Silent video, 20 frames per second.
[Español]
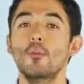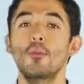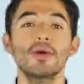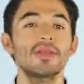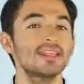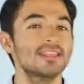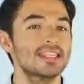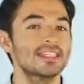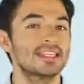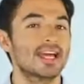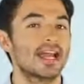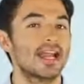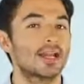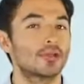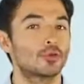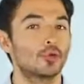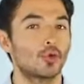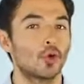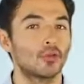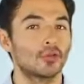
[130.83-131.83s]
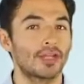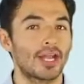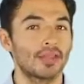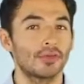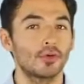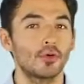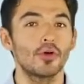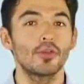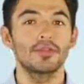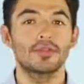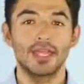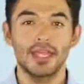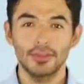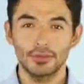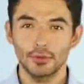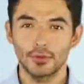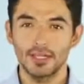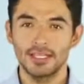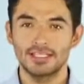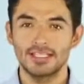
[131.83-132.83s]
puedes escalar tu contrato
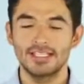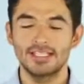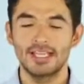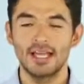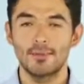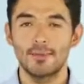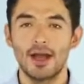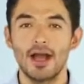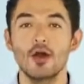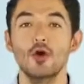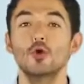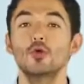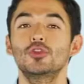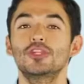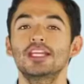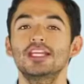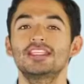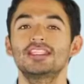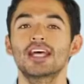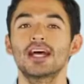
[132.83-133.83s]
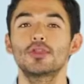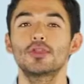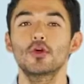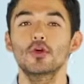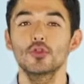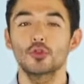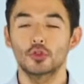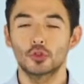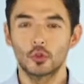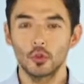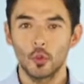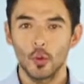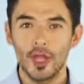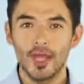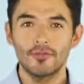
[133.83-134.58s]
dentro del sistema utilizando tu